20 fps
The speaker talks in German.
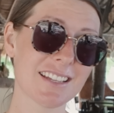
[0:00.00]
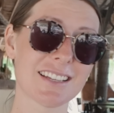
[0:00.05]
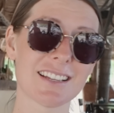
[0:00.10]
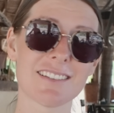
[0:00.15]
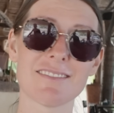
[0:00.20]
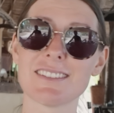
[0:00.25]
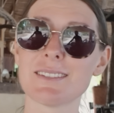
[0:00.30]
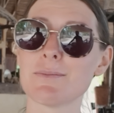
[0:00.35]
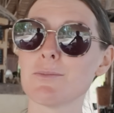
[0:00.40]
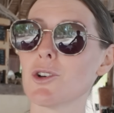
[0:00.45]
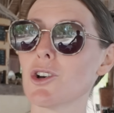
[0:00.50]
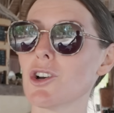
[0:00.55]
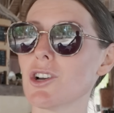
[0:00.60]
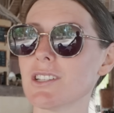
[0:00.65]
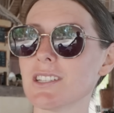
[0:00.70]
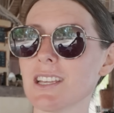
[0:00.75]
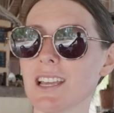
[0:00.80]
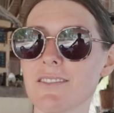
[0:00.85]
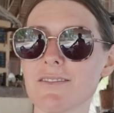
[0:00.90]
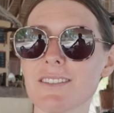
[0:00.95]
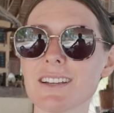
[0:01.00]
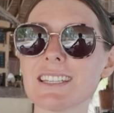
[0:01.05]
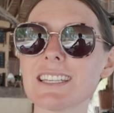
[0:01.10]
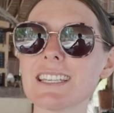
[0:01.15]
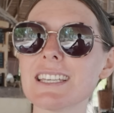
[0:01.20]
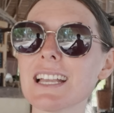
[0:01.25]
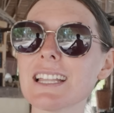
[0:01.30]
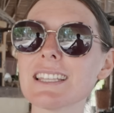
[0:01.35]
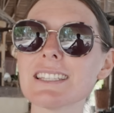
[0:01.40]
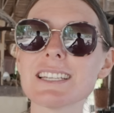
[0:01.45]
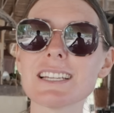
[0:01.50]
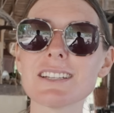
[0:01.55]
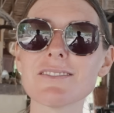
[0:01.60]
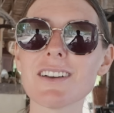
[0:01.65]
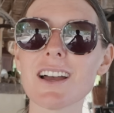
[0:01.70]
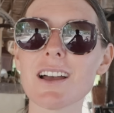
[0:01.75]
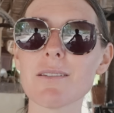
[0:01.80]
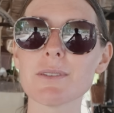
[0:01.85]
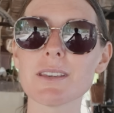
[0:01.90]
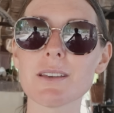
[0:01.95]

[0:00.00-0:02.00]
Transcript: Dann ist mir heute einfach die ganze Zeit warm.